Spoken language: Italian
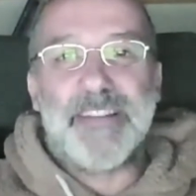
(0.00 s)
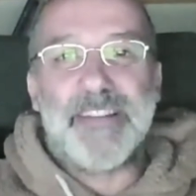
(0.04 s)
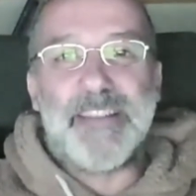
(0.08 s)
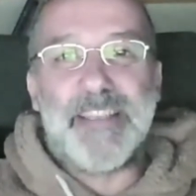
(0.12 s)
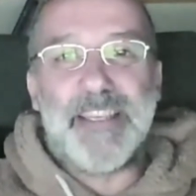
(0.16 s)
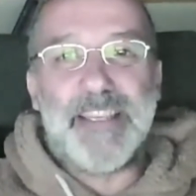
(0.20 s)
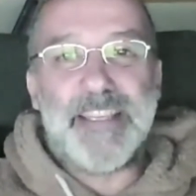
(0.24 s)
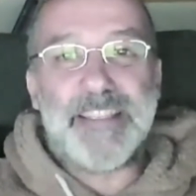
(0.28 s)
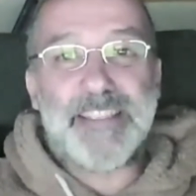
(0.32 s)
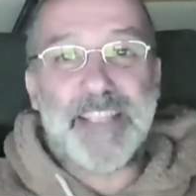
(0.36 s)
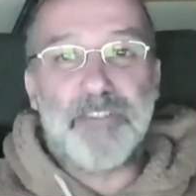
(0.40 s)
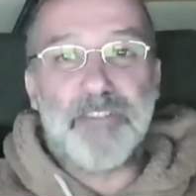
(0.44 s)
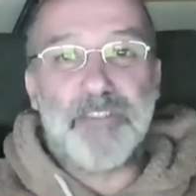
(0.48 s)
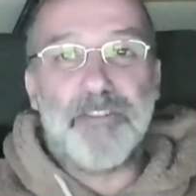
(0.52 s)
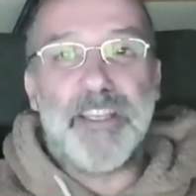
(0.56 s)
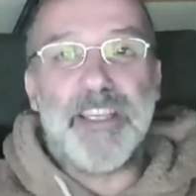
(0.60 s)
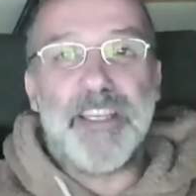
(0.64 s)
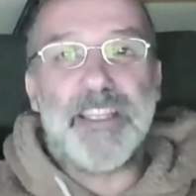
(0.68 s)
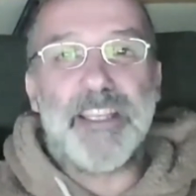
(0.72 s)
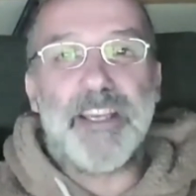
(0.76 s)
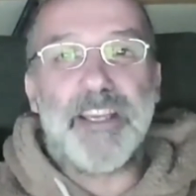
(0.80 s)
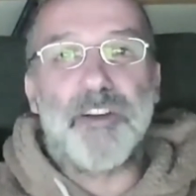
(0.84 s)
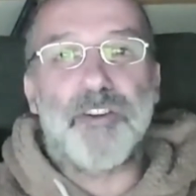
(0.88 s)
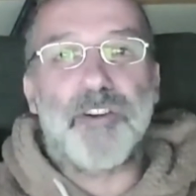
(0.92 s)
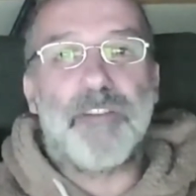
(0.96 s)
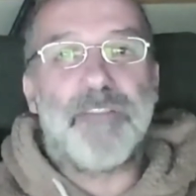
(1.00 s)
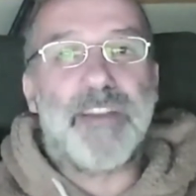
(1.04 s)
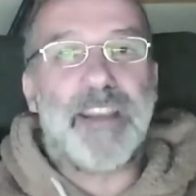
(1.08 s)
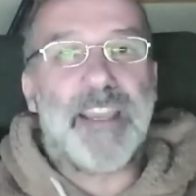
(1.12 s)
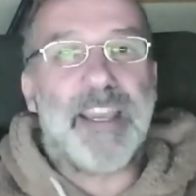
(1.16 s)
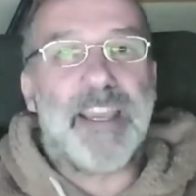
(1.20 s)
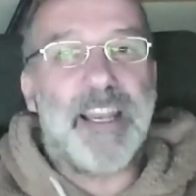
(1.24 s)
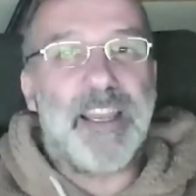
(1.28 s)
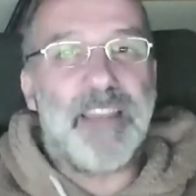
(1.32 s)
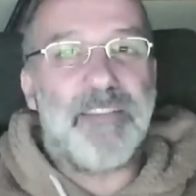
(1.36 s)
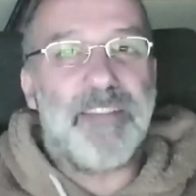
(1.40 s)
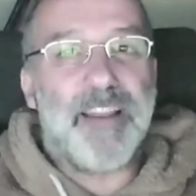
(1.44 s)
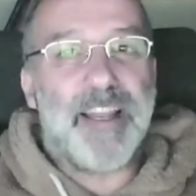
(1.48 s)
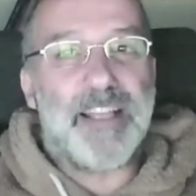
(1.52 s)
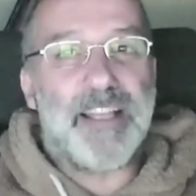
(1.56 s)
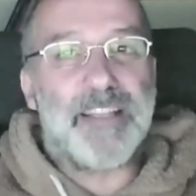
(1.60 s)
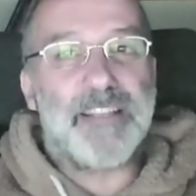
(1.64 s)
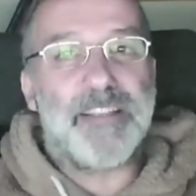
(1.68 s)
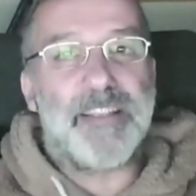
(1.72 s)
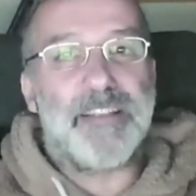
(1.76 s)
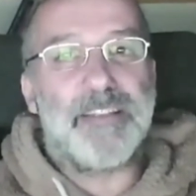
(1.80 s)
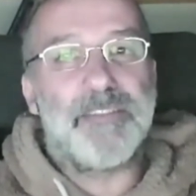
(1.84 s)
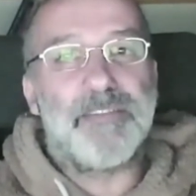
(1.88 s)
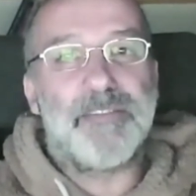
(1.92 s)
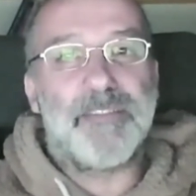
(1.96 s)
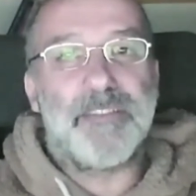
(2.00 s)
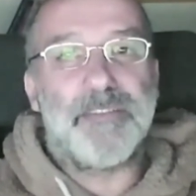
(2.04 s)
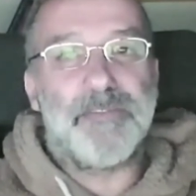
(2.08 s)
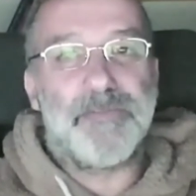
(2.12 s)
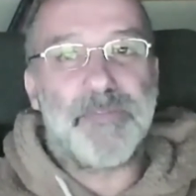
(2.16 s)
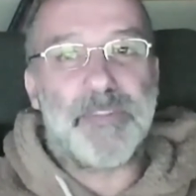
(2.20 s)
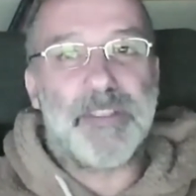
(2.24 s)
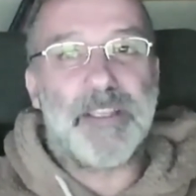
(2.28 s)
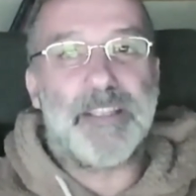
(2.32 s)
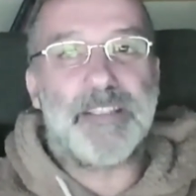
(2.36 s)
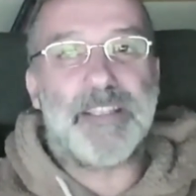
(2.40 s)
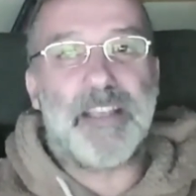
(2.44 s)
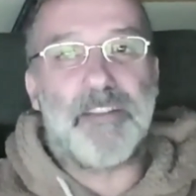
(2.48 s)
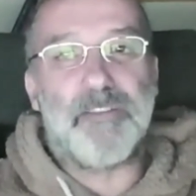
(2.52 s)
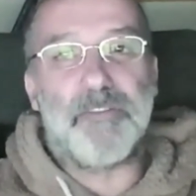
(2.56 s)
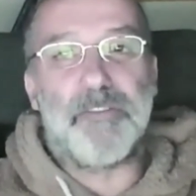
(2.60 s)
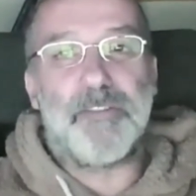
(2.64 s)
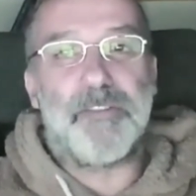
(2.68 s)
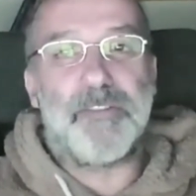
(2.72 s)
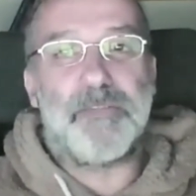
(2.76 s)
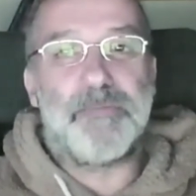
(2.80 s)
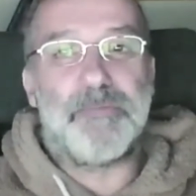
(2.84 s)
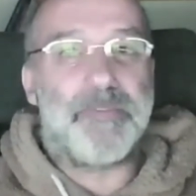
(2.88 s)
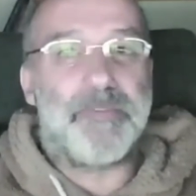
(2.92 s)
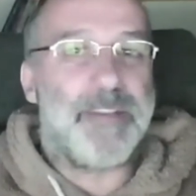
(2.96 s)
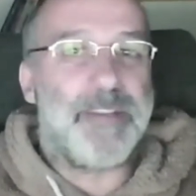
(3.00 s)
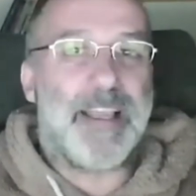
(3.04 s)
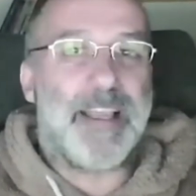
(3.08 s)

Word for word: degli Stati Uniti, Grover Cleveland, che è stato,